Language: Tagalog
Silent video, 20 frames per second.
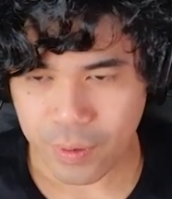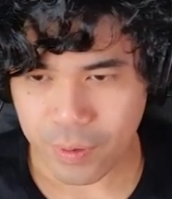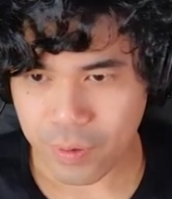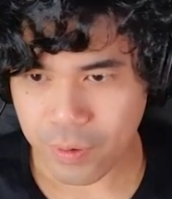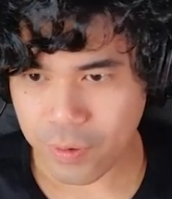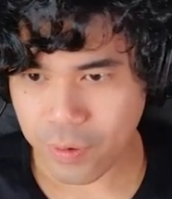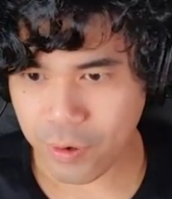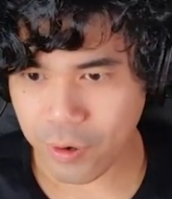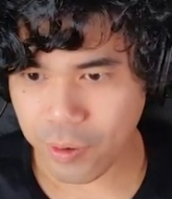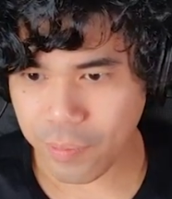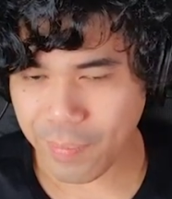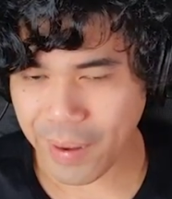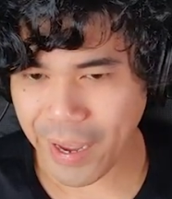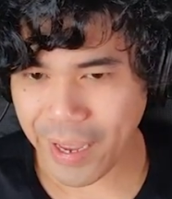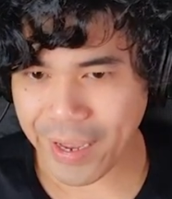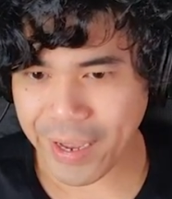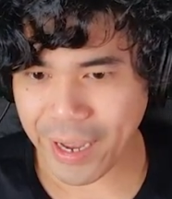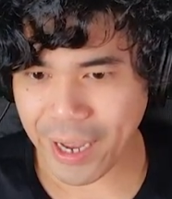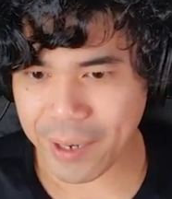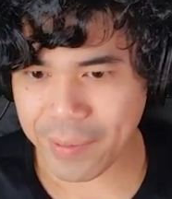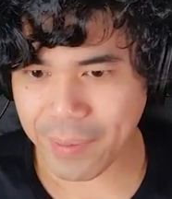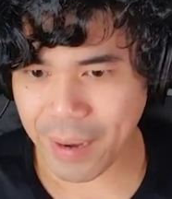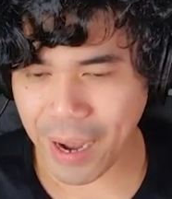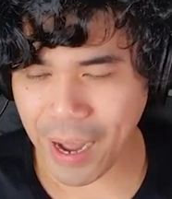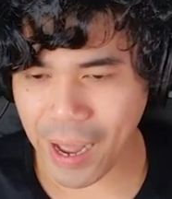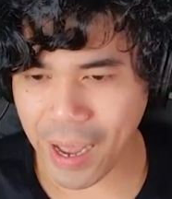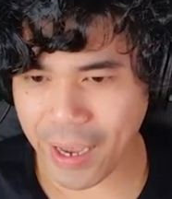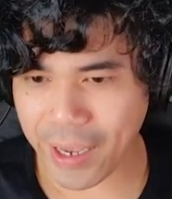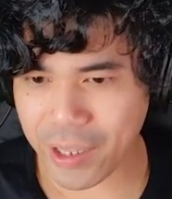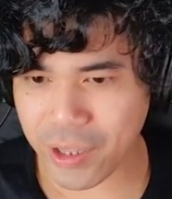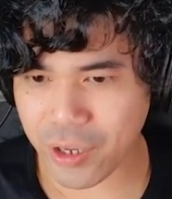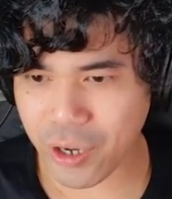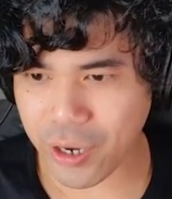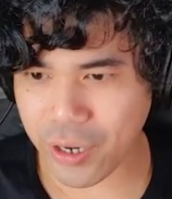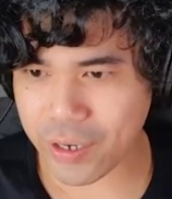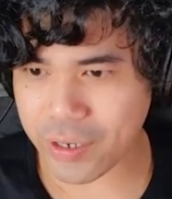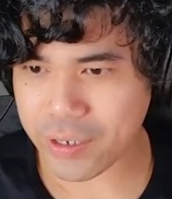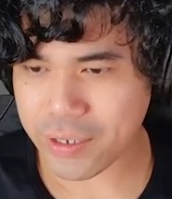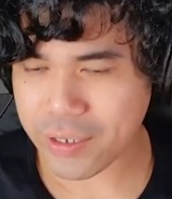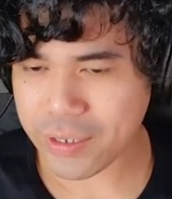Oh my God, mga idol.
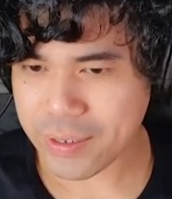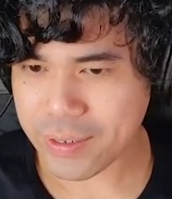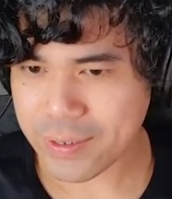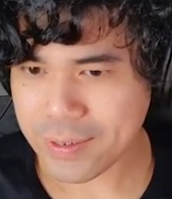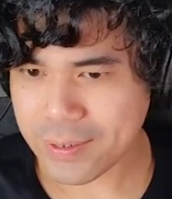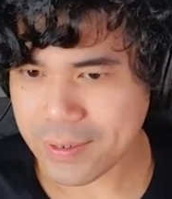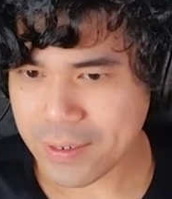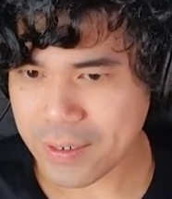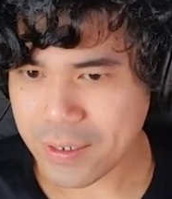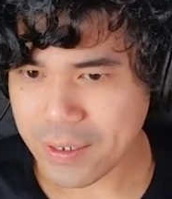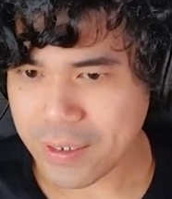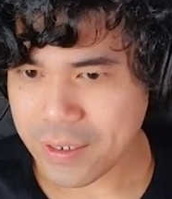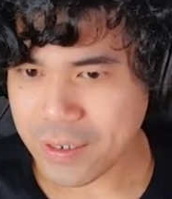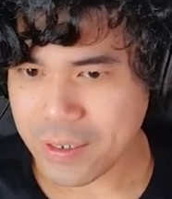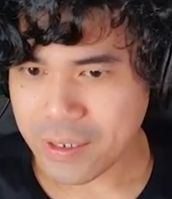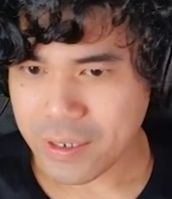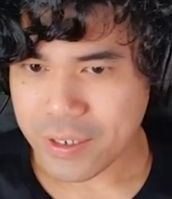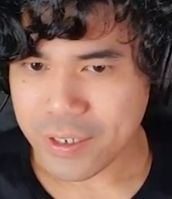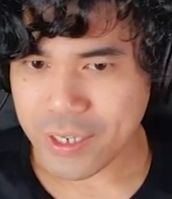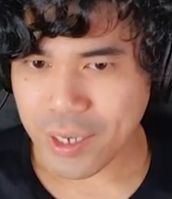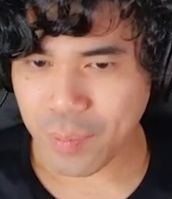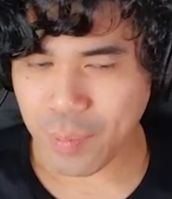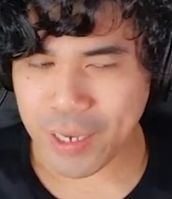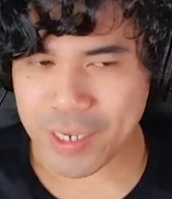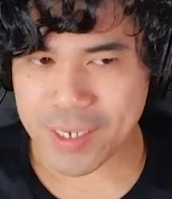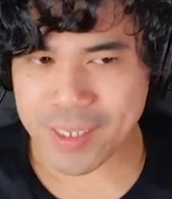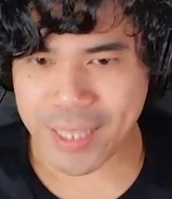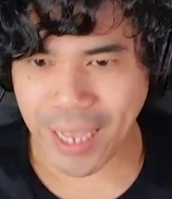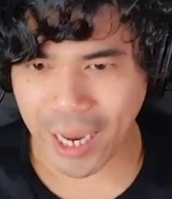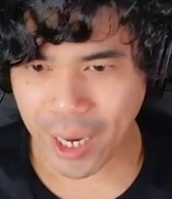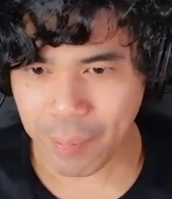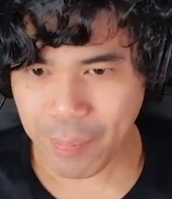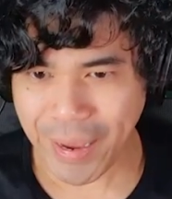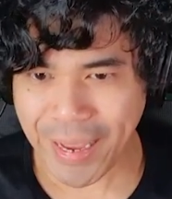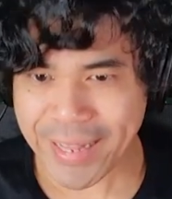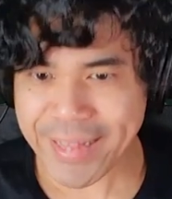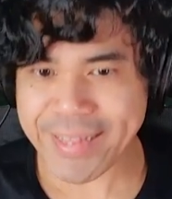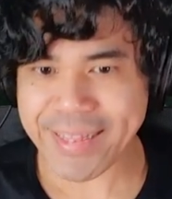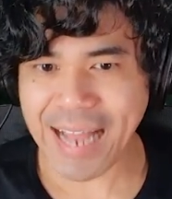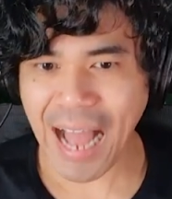Si Mr.
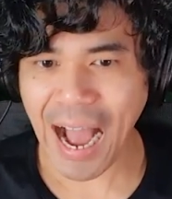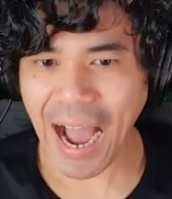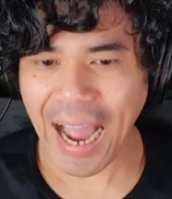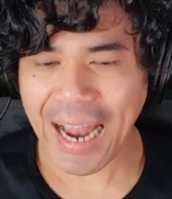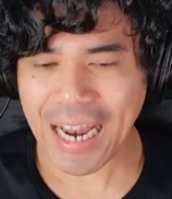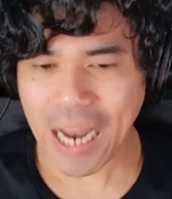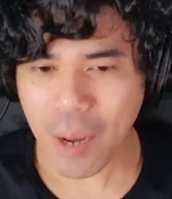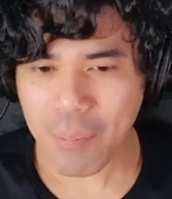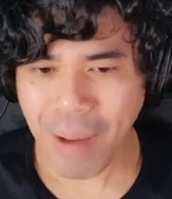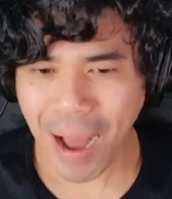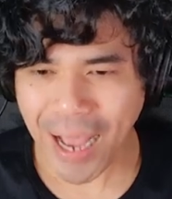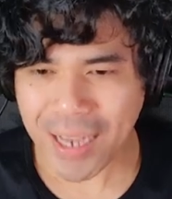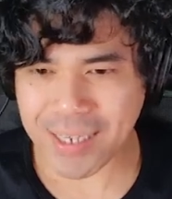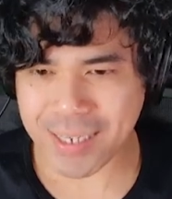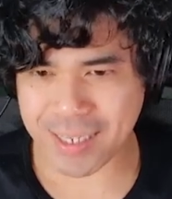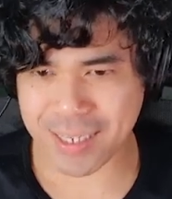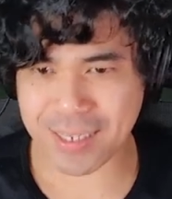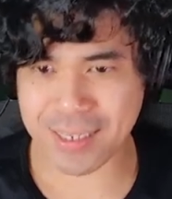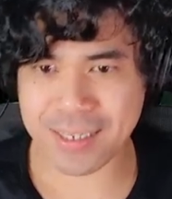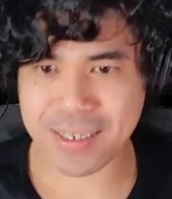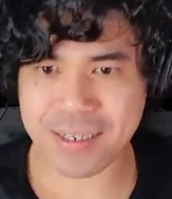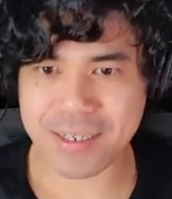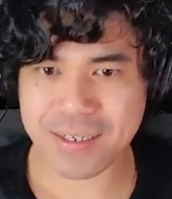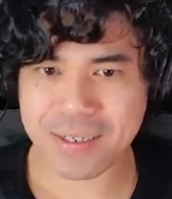Meat nakalabas.